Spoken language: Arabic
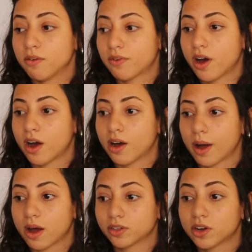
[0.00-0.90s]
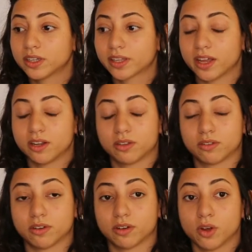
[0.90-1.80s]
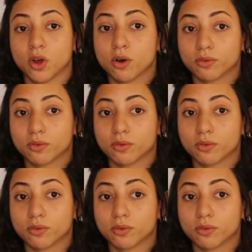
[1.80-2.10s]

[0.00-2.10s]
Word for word: فاعتقد كانت